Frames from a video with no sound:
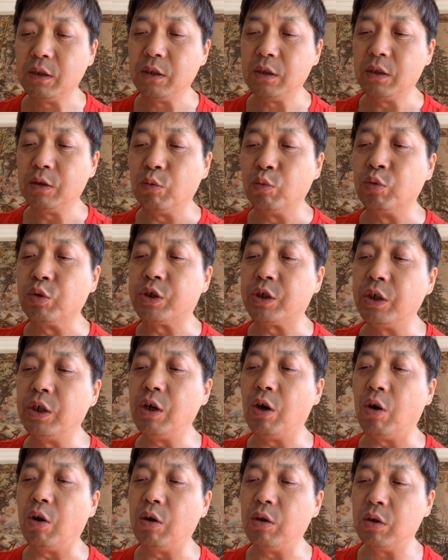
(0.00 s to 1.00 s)
五十
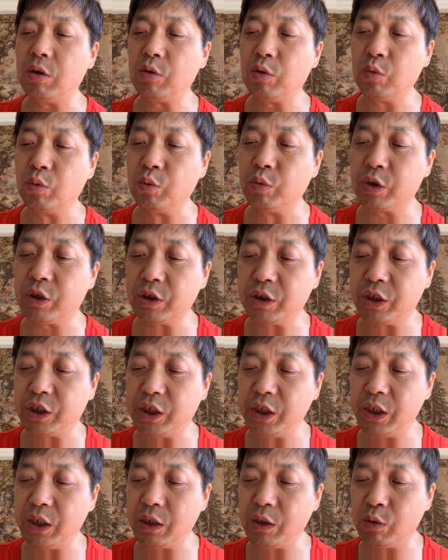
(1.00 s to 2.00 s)
六、五十
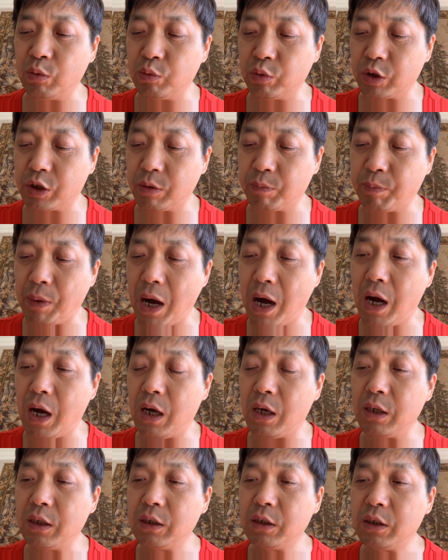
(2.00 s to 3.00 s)
七、五十八，
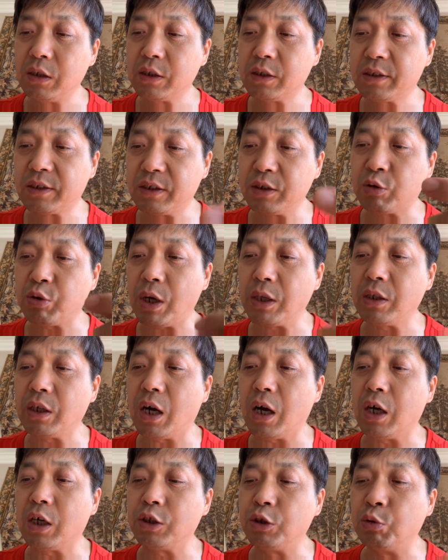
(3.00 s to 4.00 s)
四川的
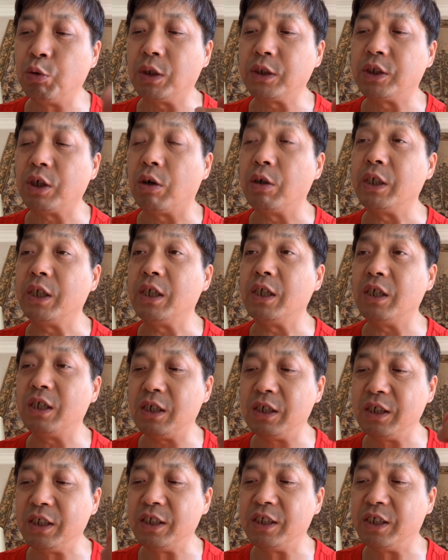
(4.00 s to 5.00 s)
啊，骆小林、
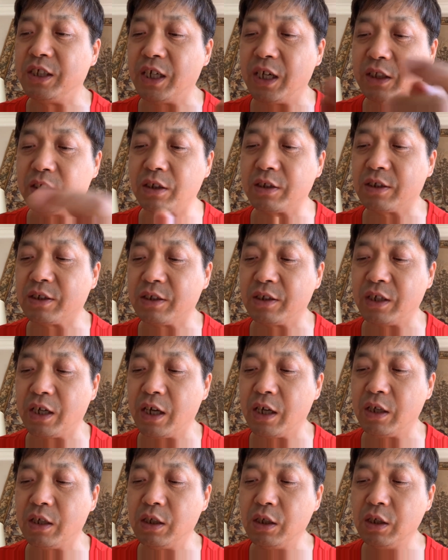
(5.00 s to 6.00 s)
李杰等四人；
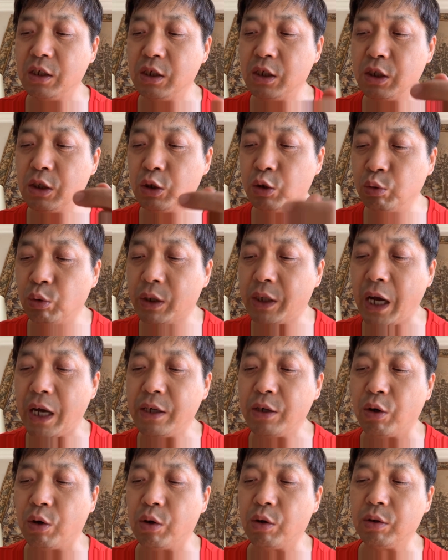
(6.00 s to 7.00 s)
罗开
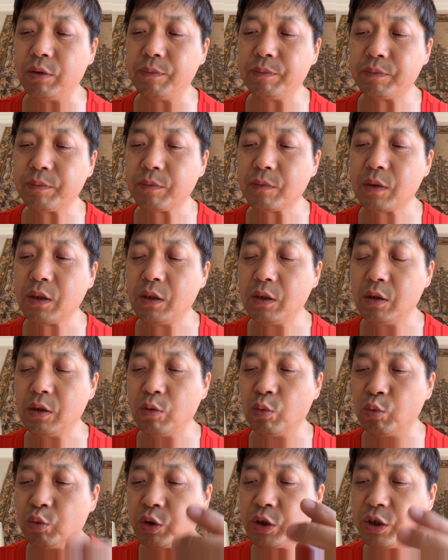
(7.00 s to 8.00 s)
友，
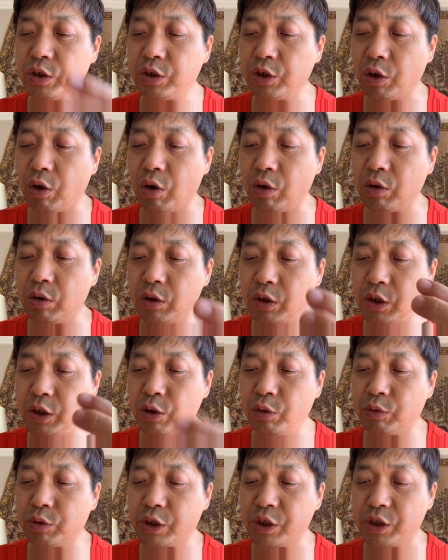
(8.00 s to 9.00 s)
五十九、
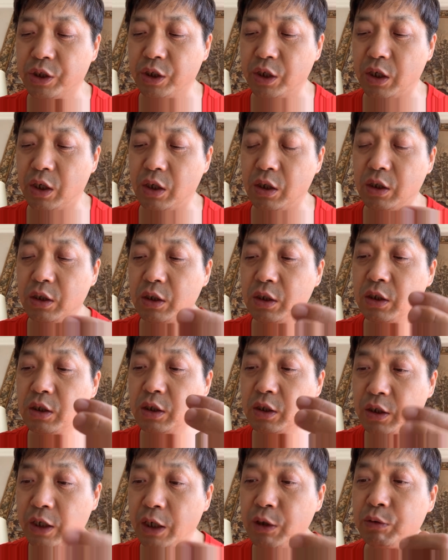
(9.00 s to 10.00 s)
六十，
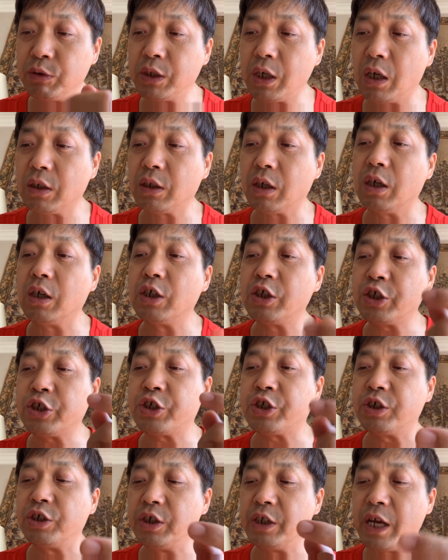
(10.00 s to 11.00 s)
黑龙江的
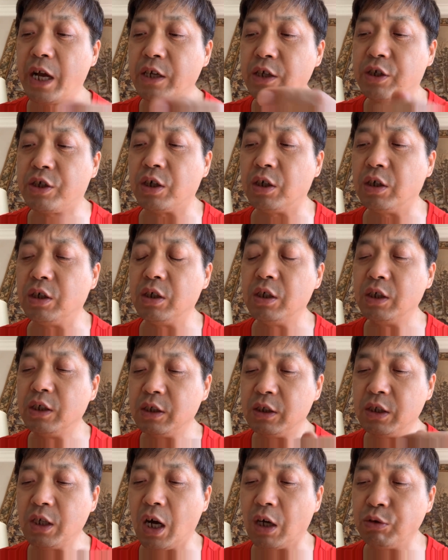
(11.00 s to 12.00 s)
史延生、
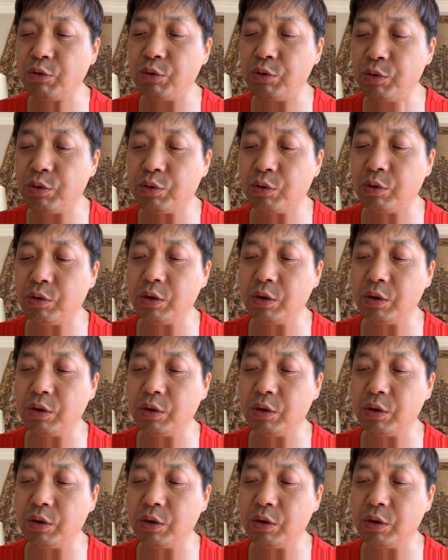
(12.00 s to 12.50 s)
杨云中；